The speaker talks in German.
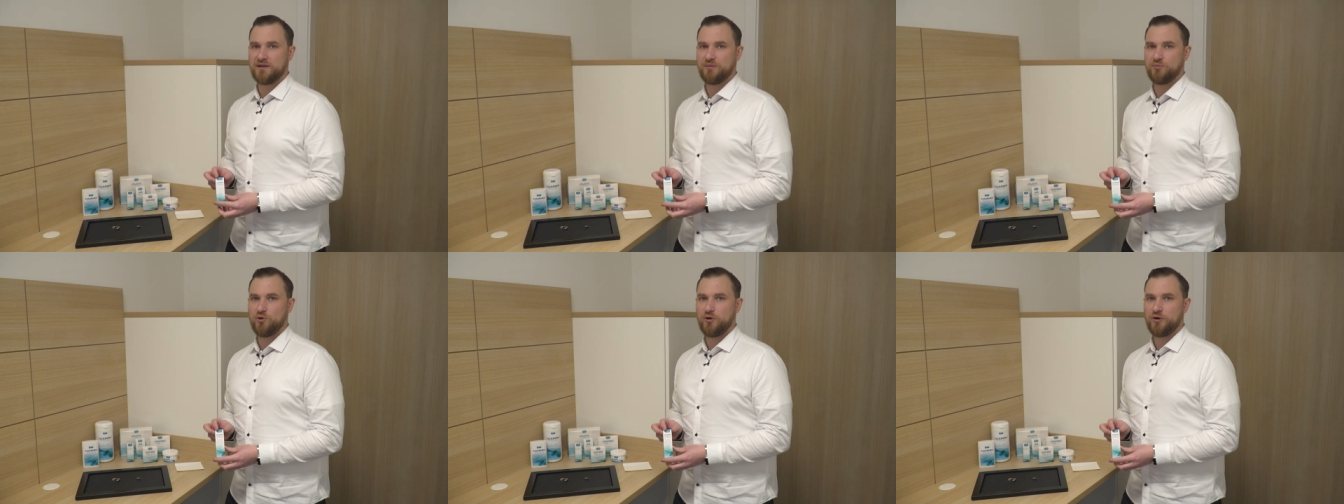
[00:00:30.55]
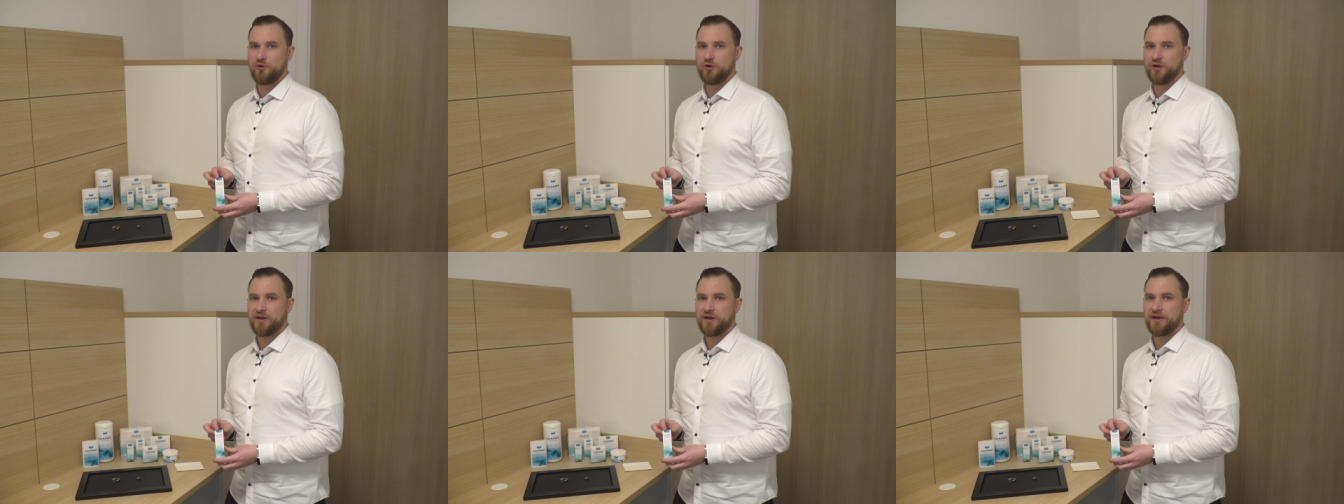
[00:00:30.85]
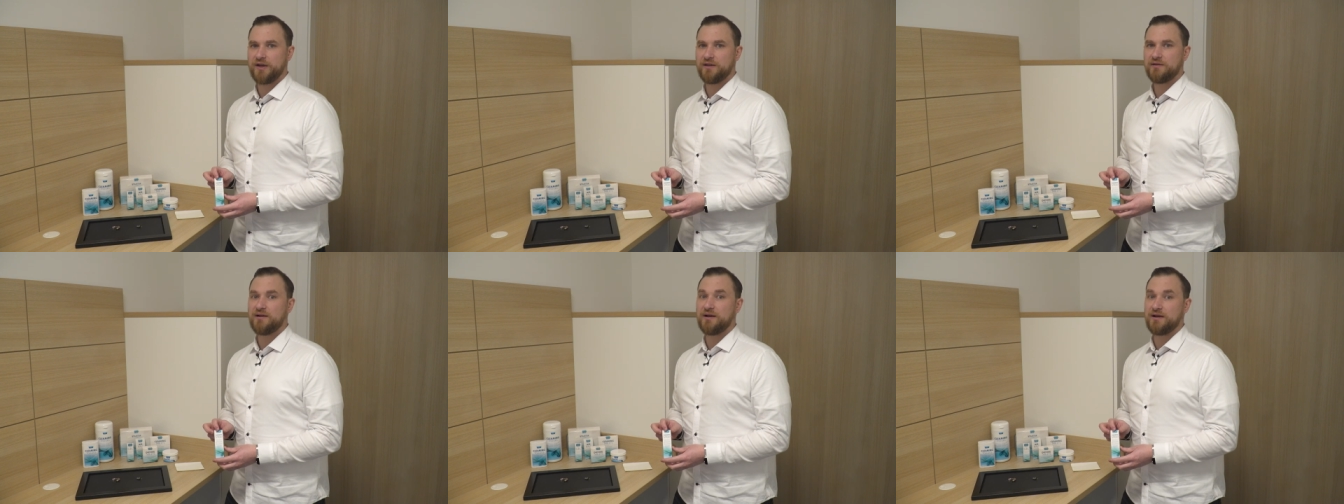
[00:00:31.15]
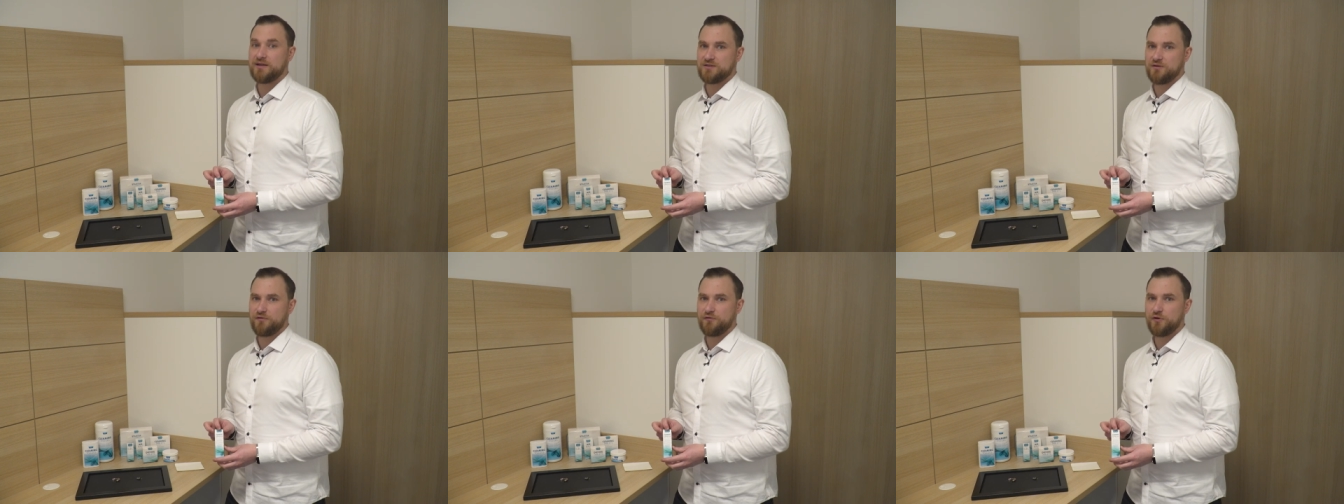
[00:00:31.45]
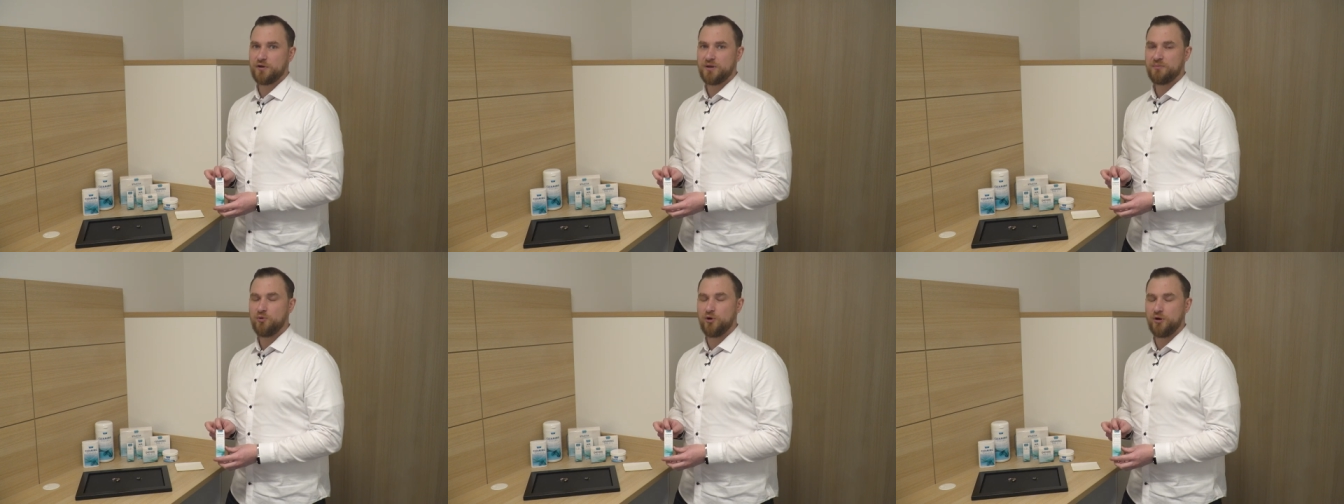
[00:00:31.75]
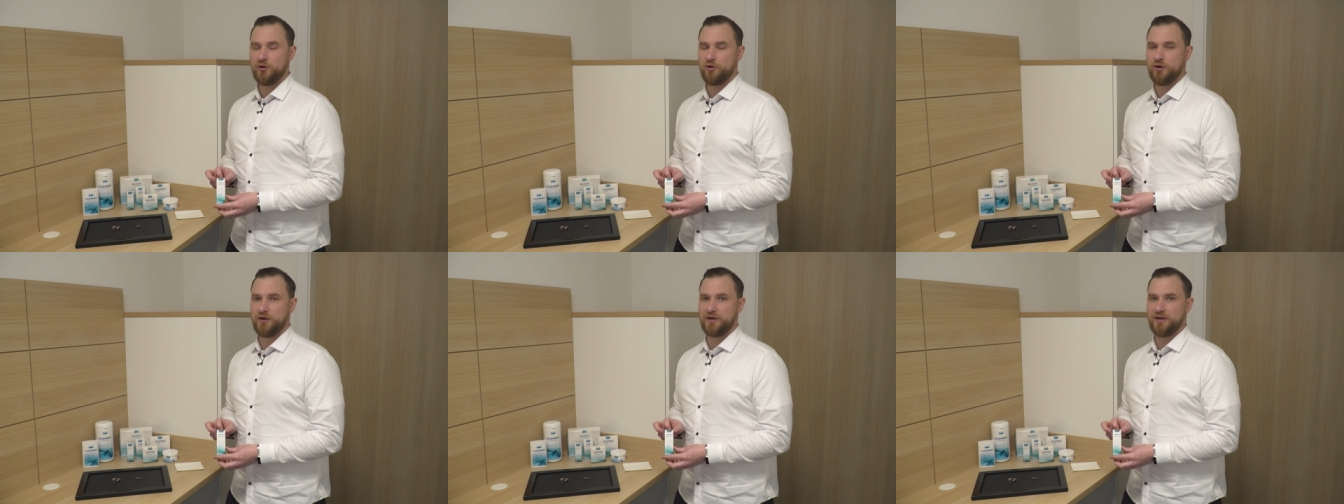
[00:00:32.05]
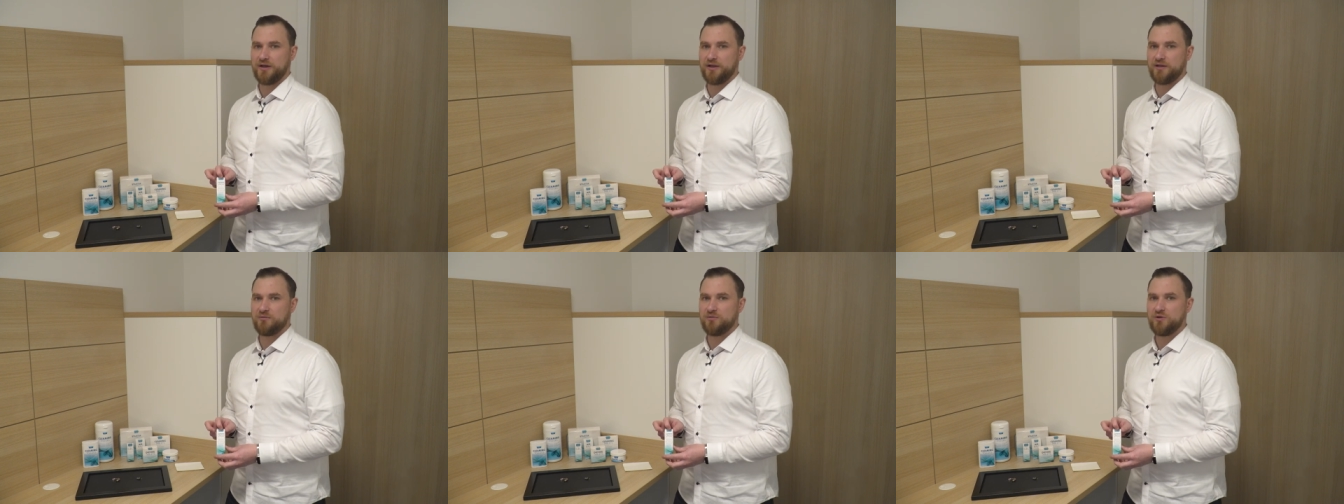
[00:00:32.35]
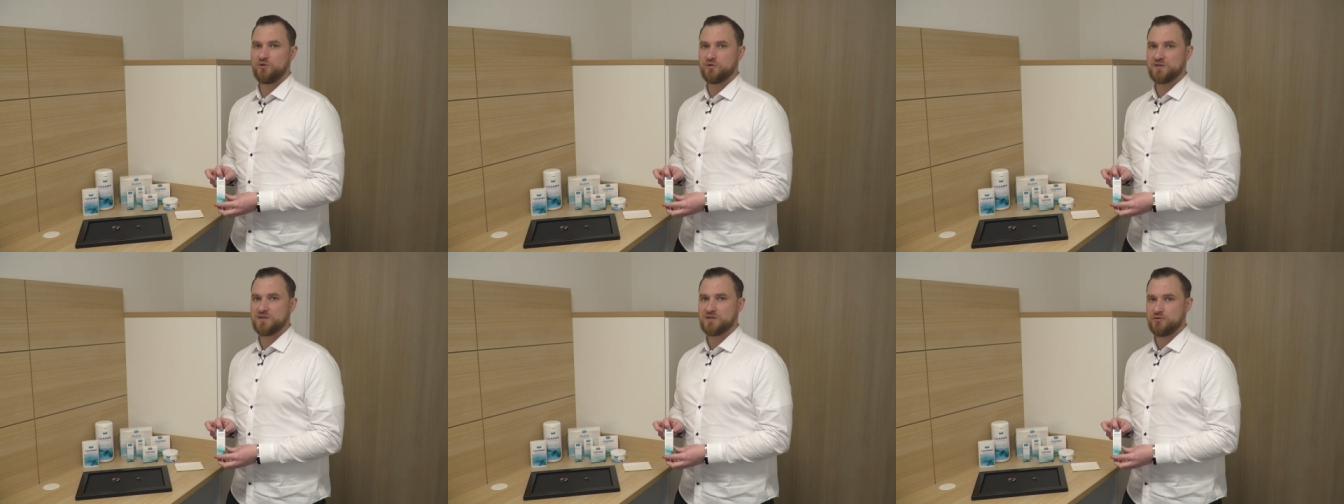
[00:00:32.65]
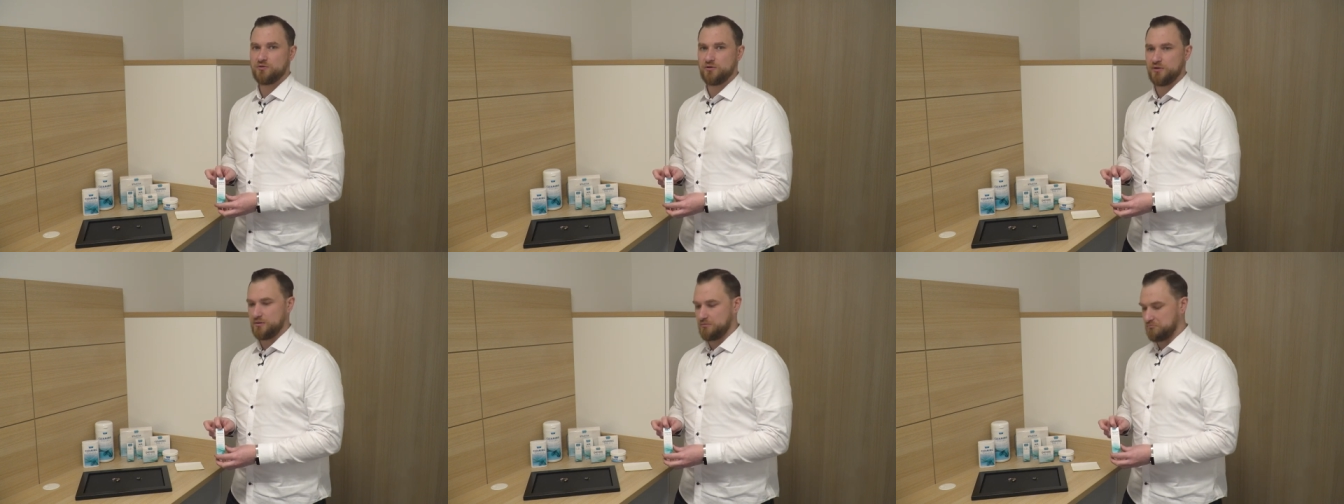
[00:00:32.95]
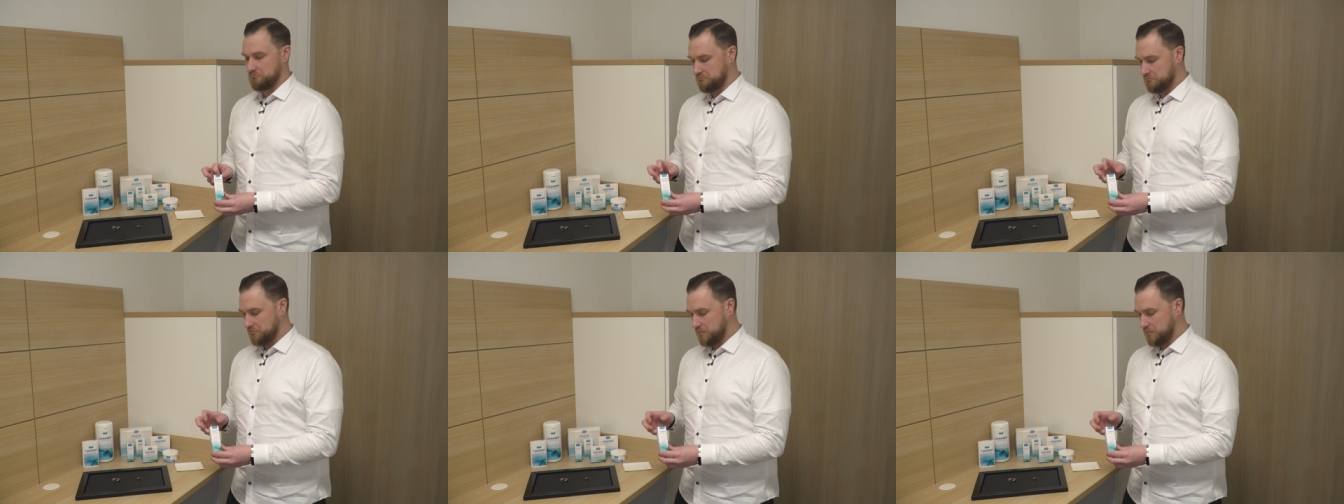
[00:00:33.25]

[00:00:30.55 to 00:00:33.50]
dem Ohrhörgeräte als auch für im Ohrhörgeräte benutzen können.